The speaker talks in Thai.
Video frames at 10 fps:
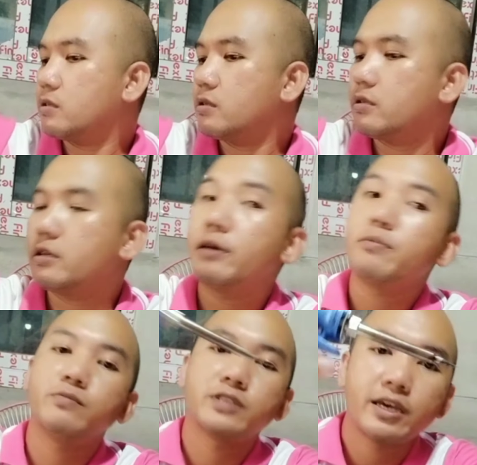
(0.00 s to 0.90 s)
นะครับ ผม
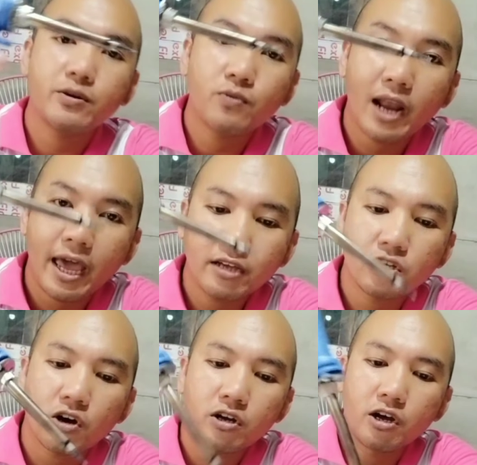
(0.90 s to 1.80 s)
ใช้หัวแรง
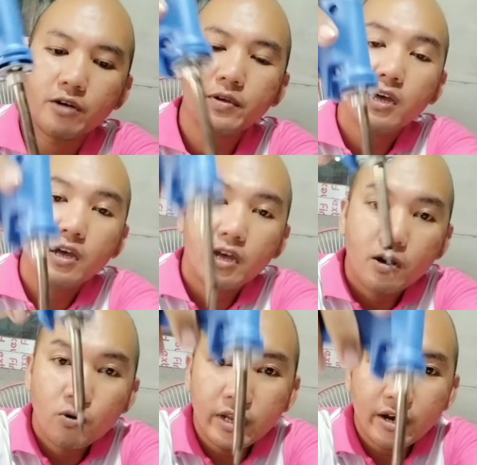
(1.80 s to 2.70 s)
เจาะเนาะรู
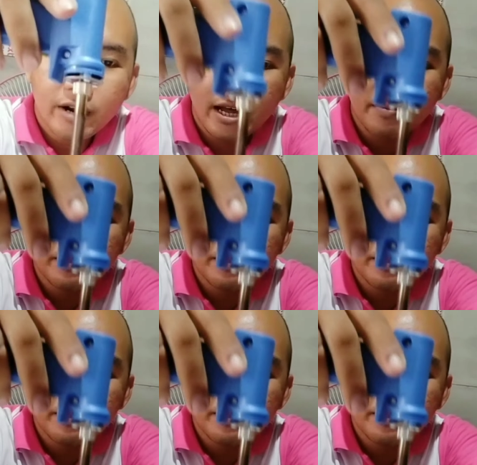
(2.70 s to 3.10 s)
เดียวนะครับ